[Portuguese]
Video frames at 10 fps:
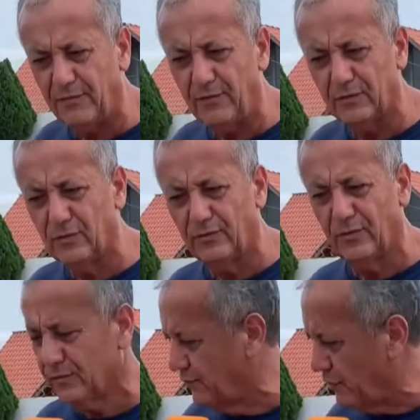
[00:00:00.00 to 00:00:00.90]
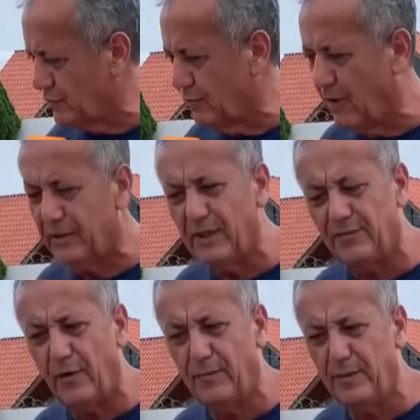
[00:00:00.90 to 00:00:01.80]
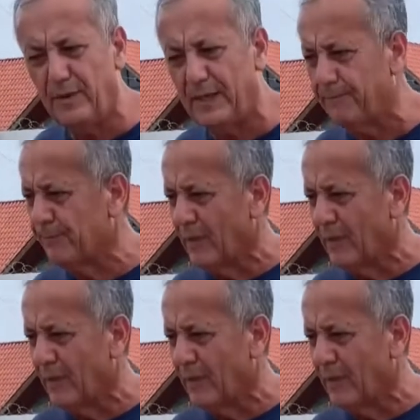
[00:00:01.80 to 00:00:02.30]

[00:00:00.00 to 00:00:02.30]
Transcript: do vô João e da vó Mimi.